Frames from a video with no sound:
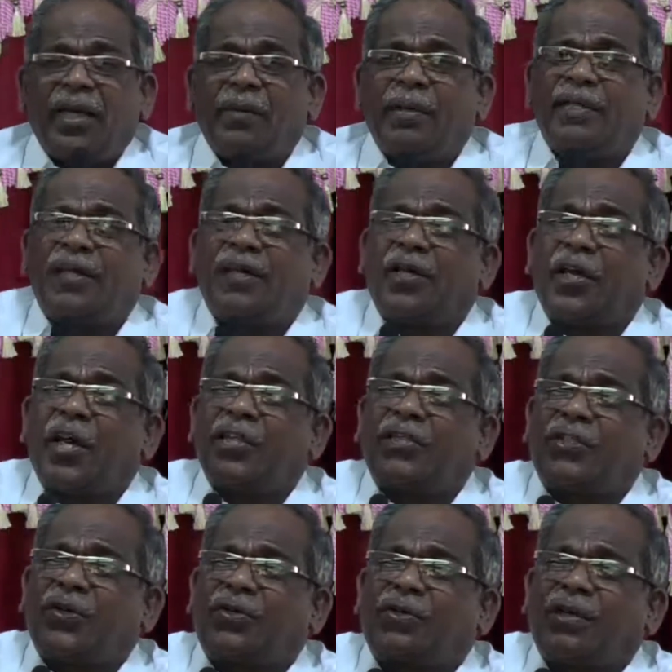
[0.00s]
ఏమయ్యా
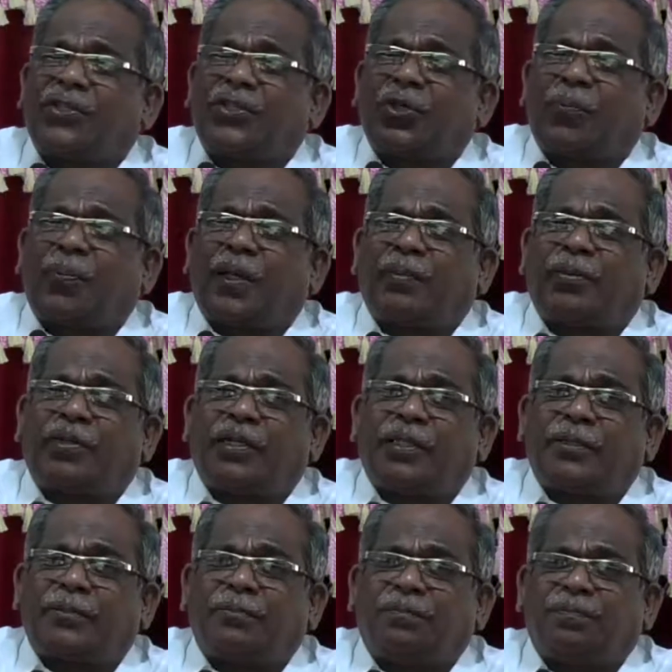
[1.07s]
యేసుక్రీస్తు ప్రభువ
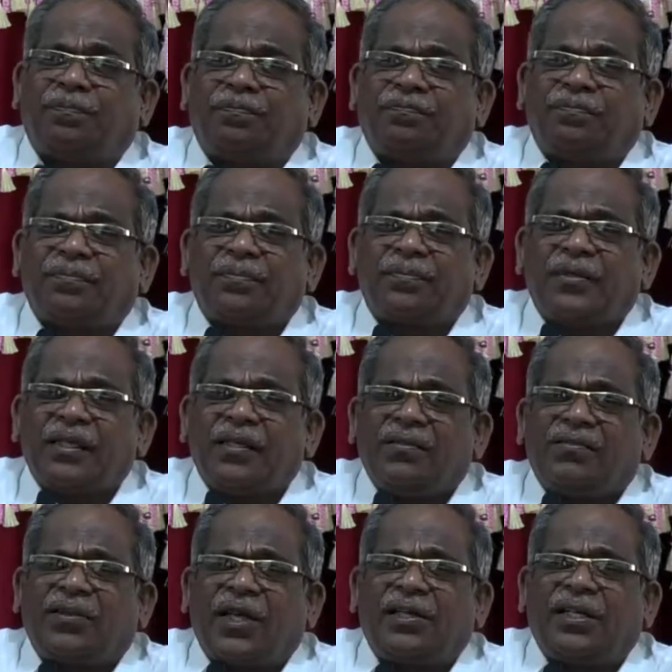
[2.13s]

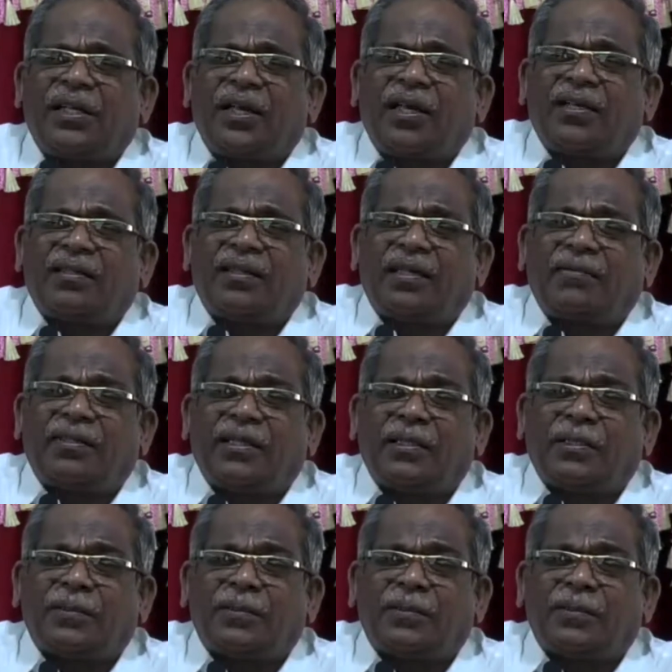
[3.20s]
తండ్రి అయిన దేవ